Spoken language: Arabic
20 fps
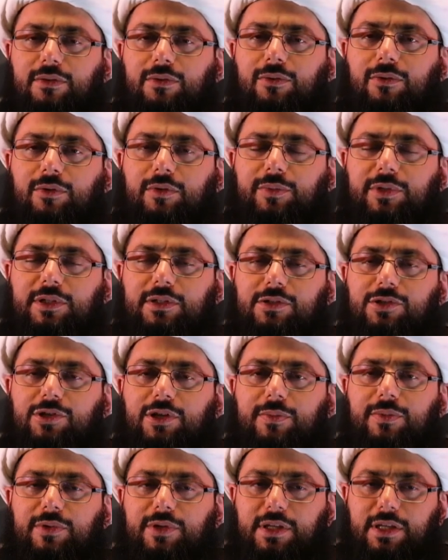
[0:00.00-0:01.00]
وابن
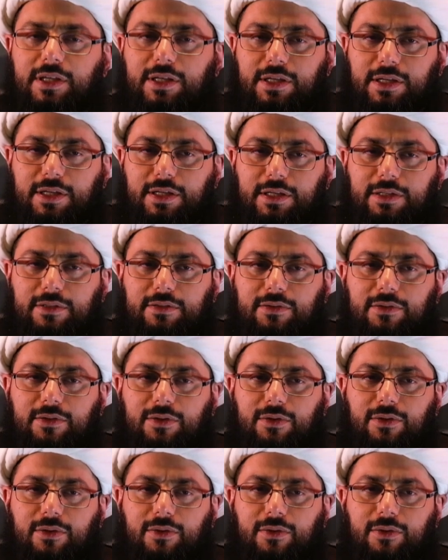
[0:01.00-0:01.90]
جبرين